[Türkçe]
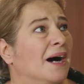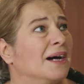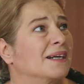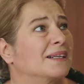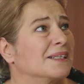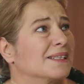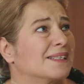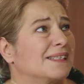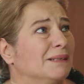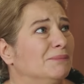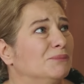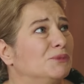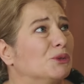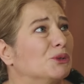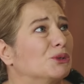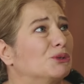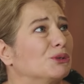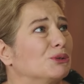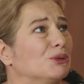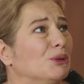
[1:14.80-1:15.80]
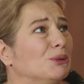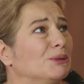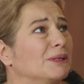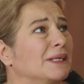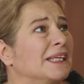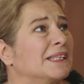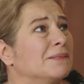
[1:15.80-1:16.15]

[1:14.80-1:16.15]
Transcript: Ah kızım durdur onu.